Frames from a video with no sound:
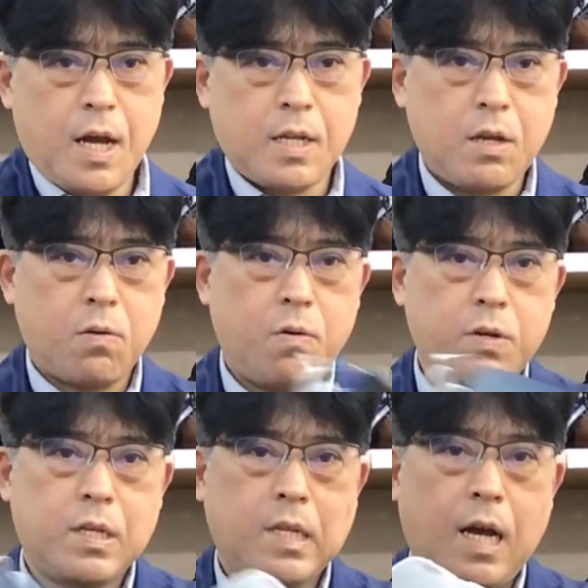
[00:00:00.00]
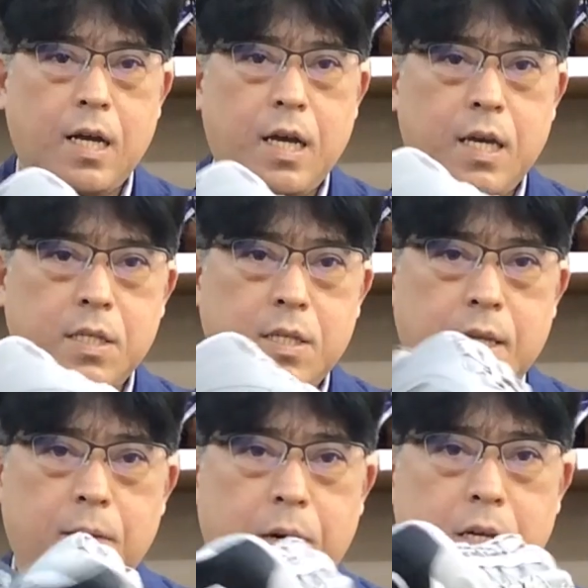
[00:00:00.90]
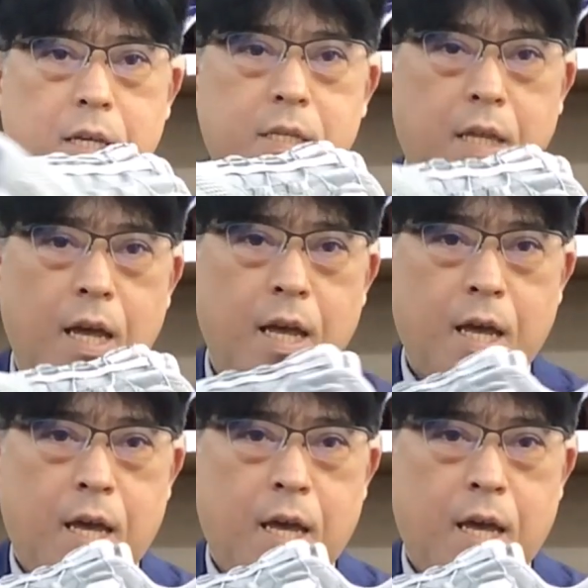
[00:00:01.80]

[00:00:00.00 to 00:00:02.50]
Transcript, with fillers: あとはこういった、え室内履きですね。